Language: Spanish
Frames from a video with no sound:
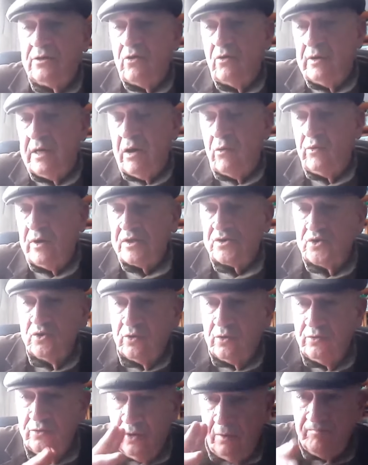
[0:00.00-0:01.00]
con Laguna
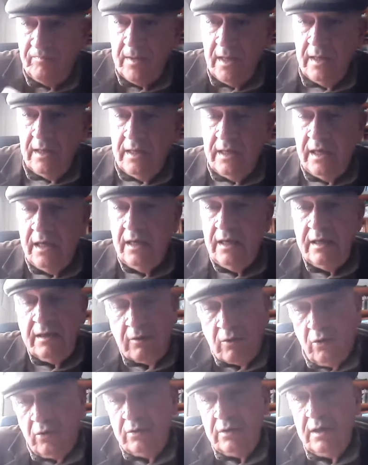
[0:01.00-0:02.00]
Sur ¿no? y
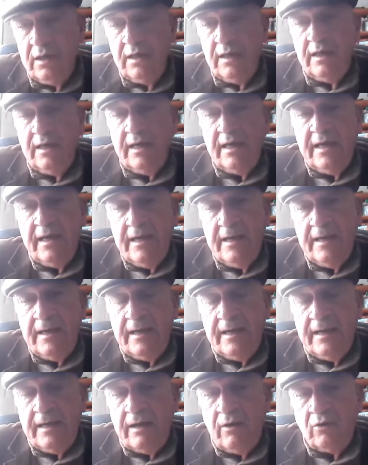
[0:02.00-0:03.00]
con
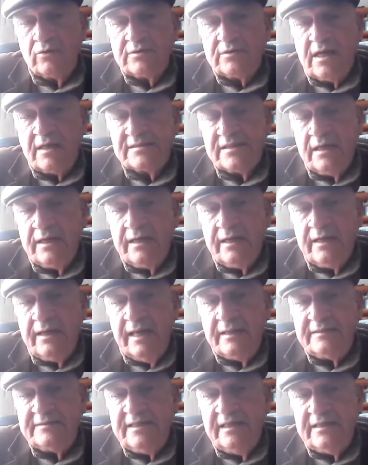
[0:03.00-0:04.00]
eh, otras eh,
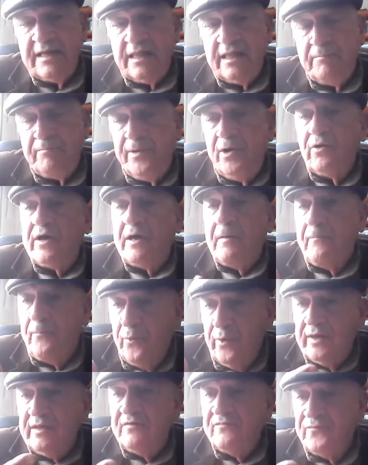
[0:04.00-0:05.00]
entidades, pero que
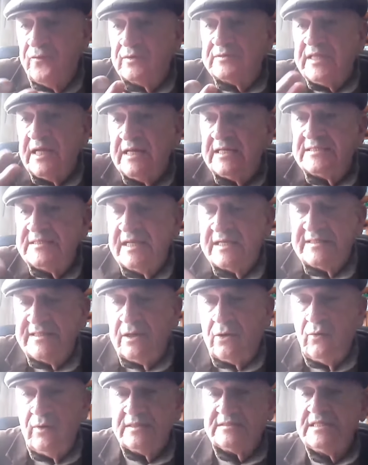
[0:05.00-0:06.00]
pueden
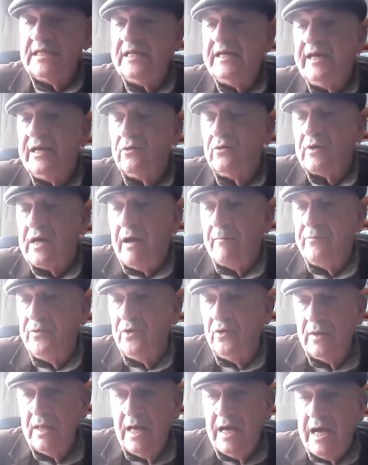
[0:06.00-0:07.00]
fortalecerse con ese ligero
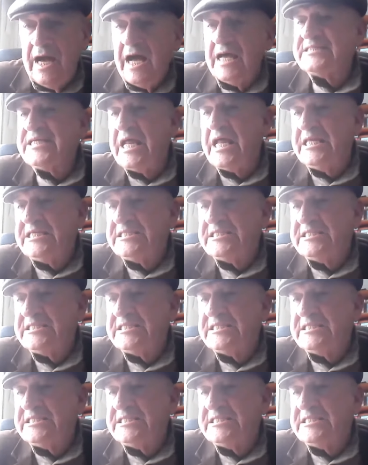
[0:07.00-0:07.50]
cambio hacia la